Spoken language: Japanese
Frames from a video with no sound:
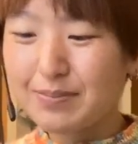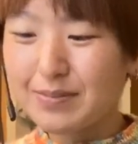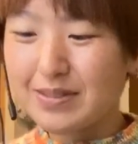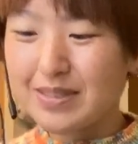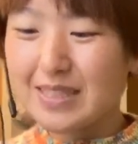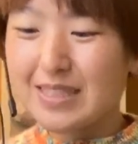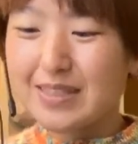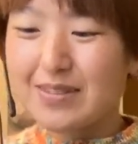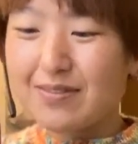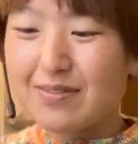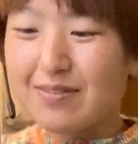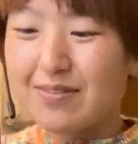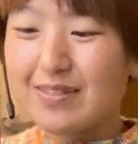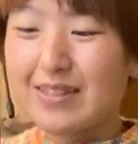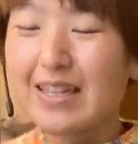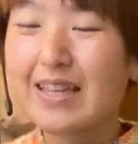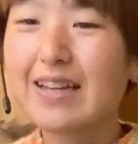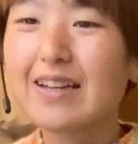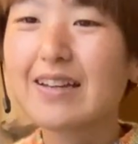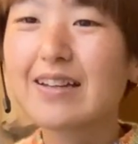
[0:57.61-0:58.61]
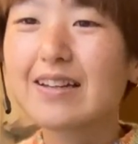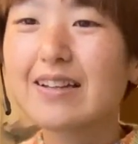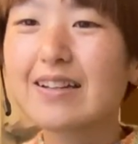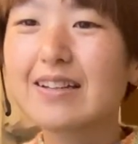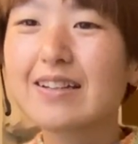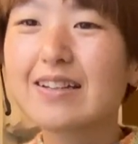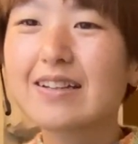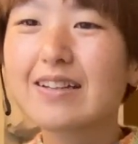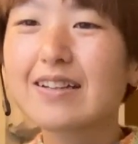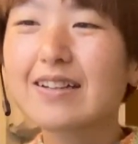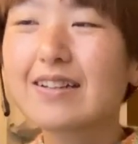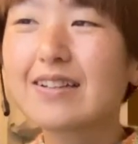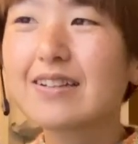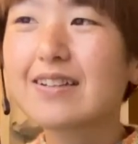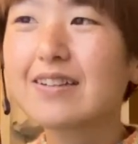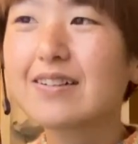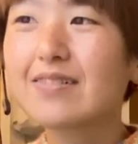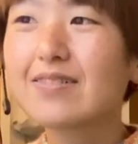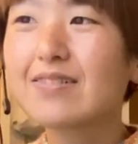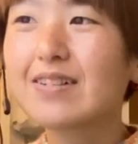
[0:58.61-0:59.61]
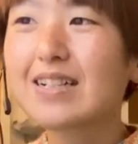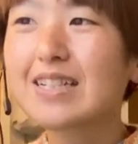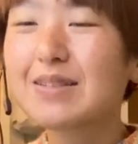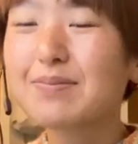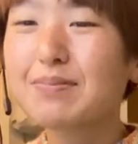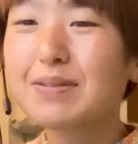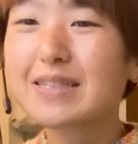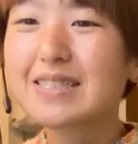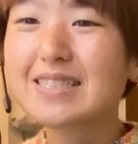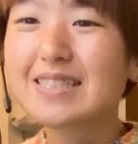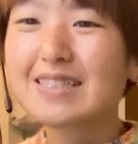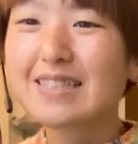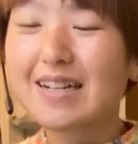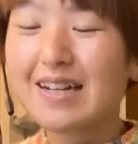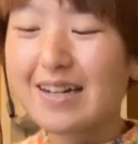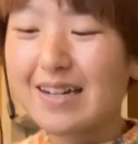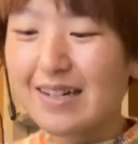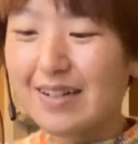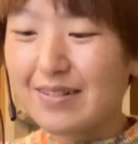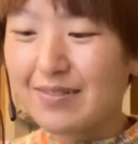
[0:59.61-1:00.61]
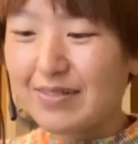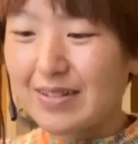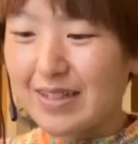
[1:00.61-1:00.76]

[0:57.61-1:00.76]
無事そこで終わりました終わ